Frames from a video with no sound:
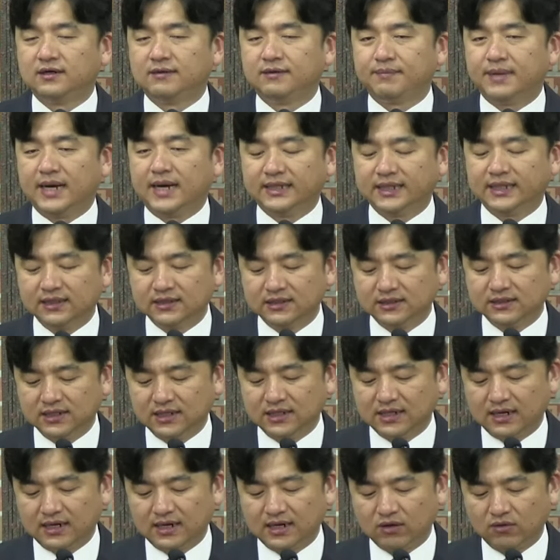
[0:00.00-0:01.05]

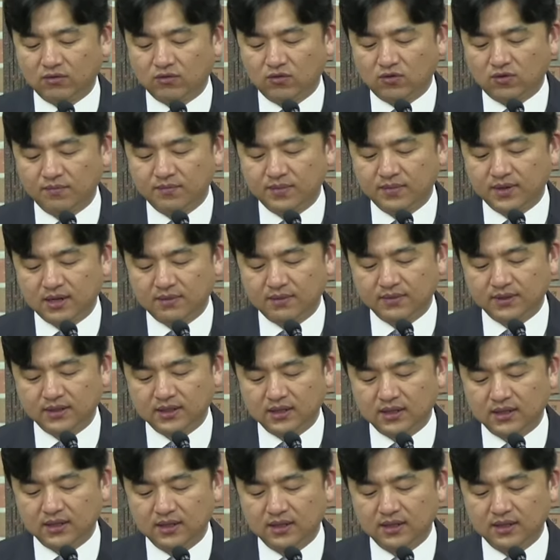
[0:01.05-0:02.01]
받아들이라라고 권면합니다.